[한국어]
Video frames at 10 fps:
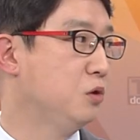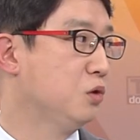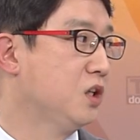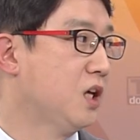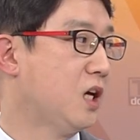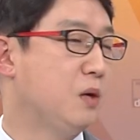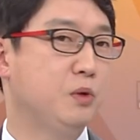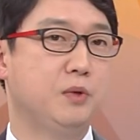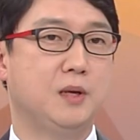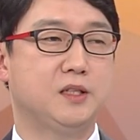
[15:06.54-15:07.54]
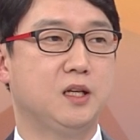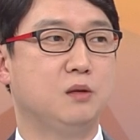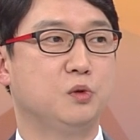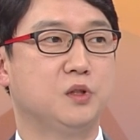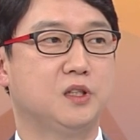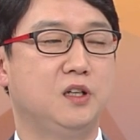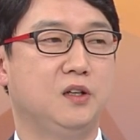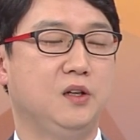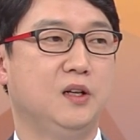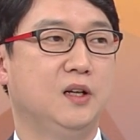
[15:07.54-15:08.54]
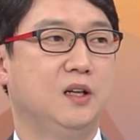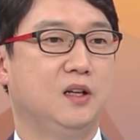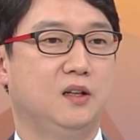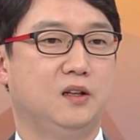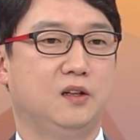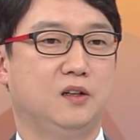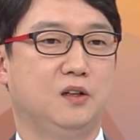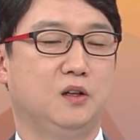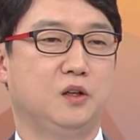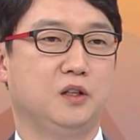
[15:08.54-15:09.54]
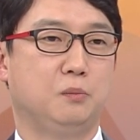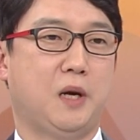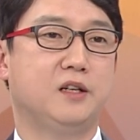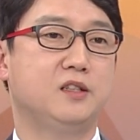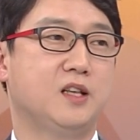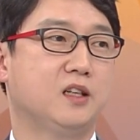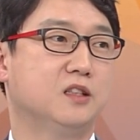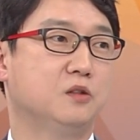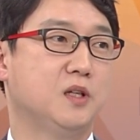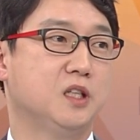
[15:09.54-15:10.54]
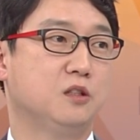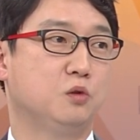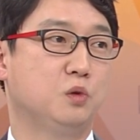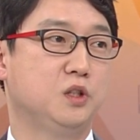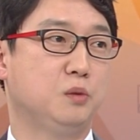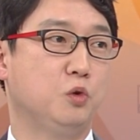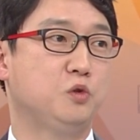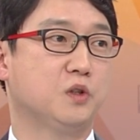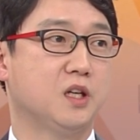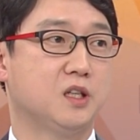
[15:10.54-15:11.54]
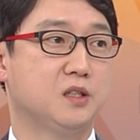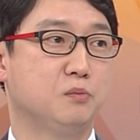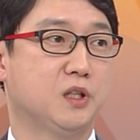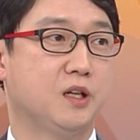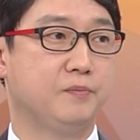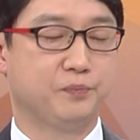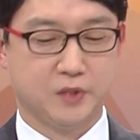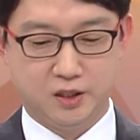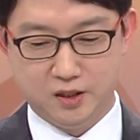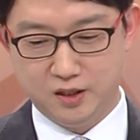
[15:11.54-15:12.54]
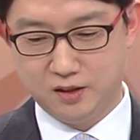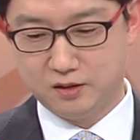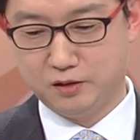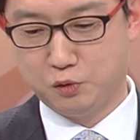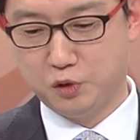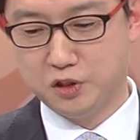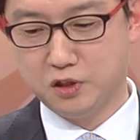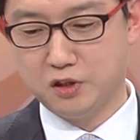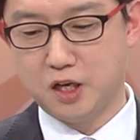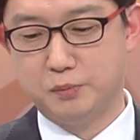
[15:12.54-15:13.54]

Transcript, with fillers: 비뇨기계 감염이 발생함으로써 어, 발열이 생기는 환자들도 흔히 볼 수가 있겠습니다. 네. 그리고 신경계